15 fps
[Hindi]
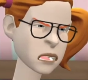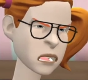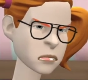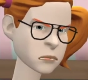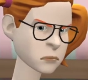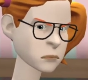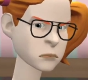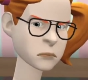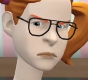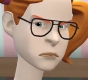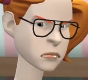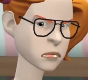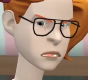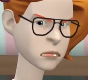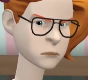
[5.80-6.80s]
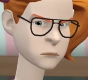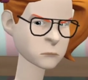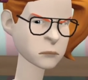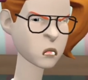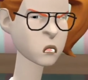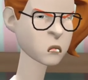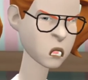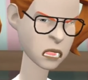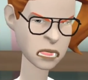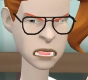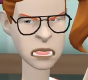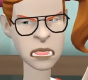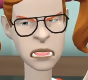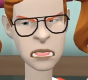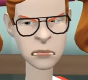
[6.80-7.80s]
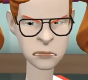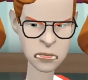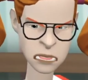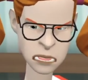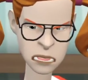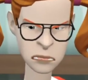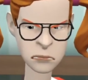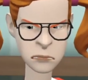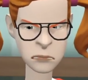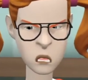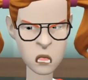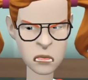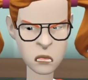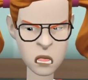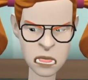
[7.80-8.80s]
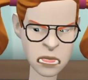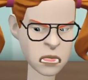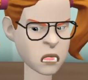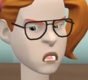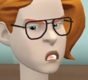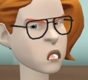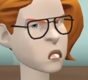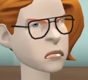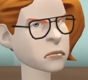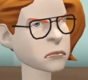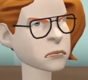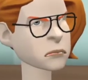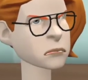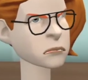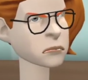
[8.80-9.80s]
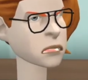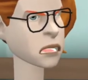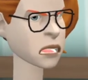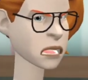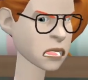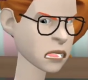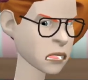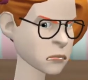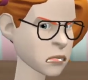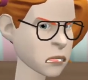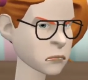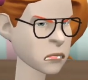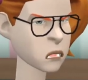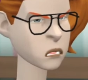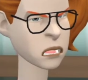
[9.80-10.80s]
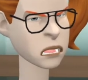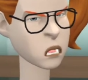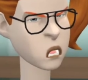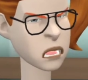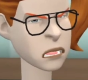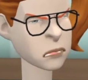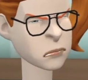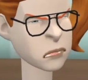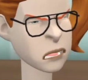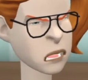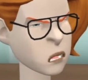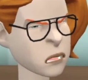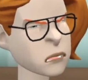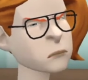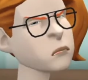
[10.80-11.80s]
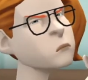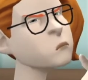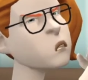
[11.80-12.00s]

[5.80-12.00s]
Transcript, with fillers: है कि जब मेरे सोने का टाइम हो तो अपना ये चूहे जैसा मुंह लेके मेरे सामने